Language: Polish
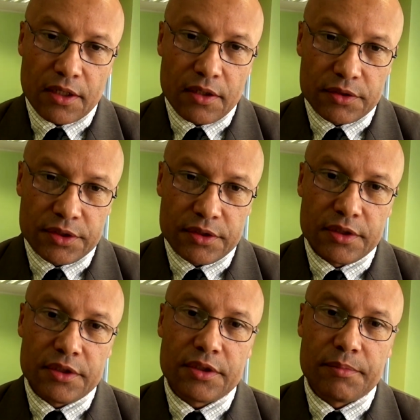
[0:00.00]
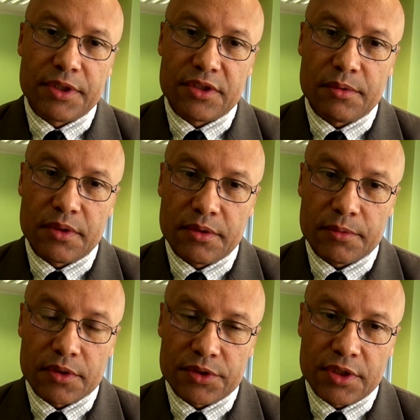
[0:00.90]
gościć, będziemy
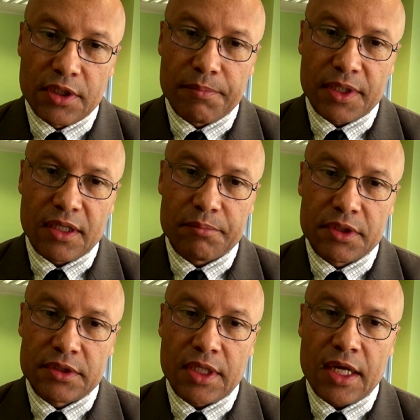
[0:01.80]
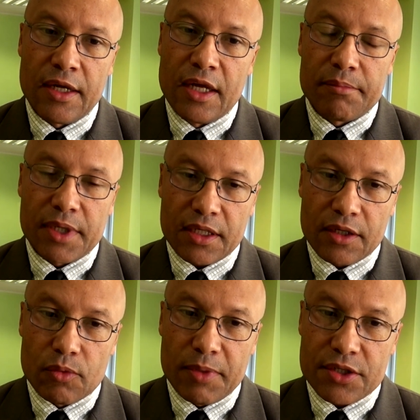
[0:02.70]
gościli pana ministra Marka
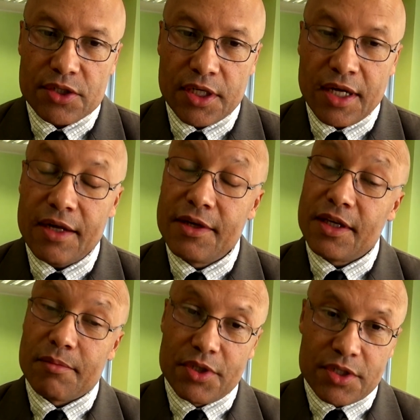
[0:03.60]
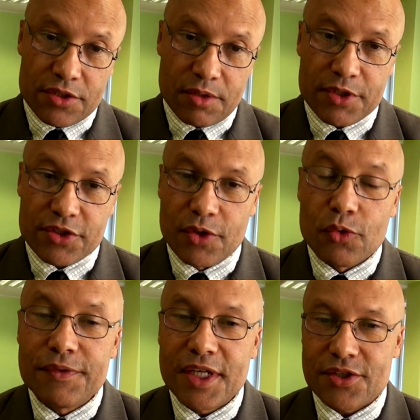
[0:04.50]
Grubarczyka i myślę sobie, że
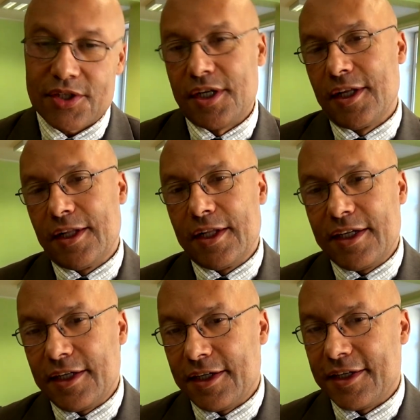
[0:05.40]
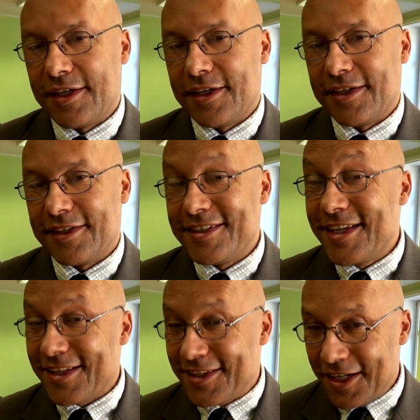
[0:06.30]
również e,
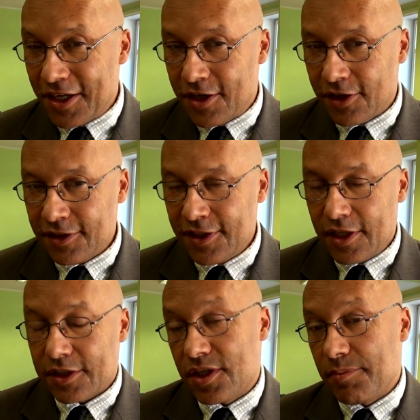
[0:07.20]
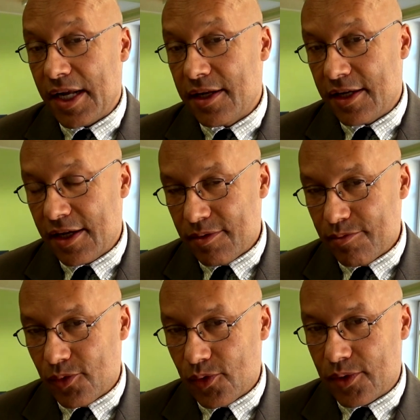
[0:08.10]
nie tylko, gdzie będę
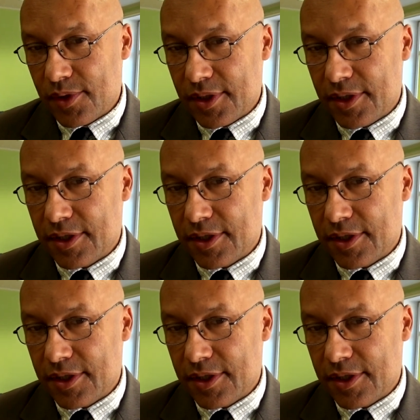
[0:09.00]
mógł y,